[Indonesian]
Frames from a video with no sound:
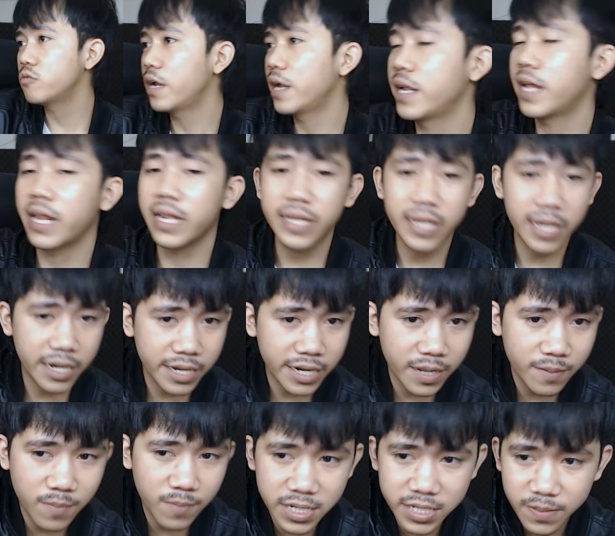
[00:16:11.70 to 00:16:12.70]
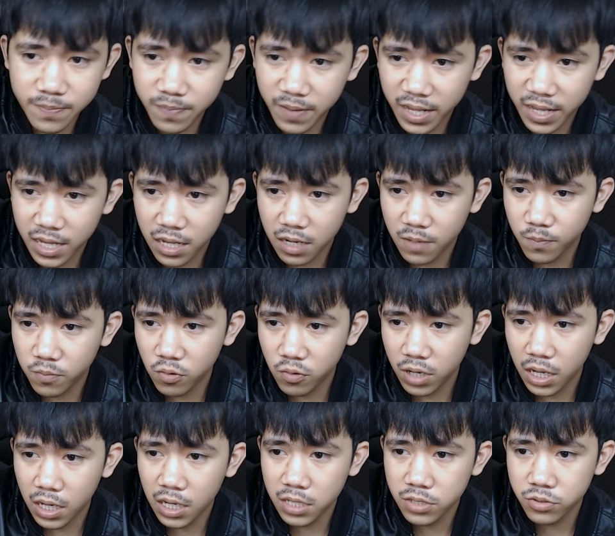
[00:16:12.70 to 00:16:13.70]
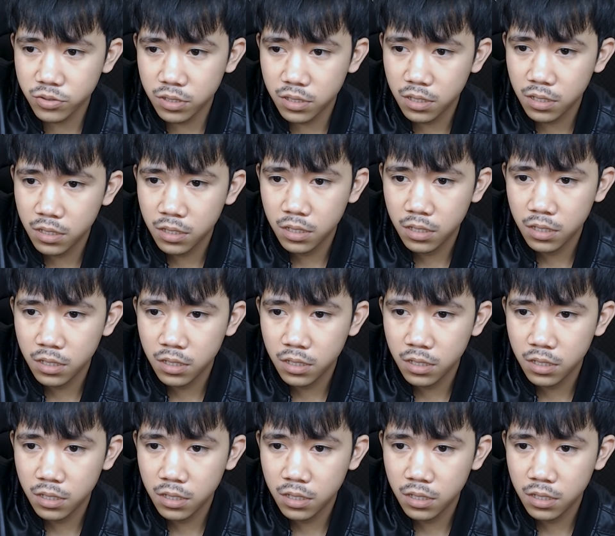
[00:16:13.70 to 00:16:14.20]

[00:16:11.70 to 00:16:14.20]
Udah nariknya kena masih pliker pula dia cuy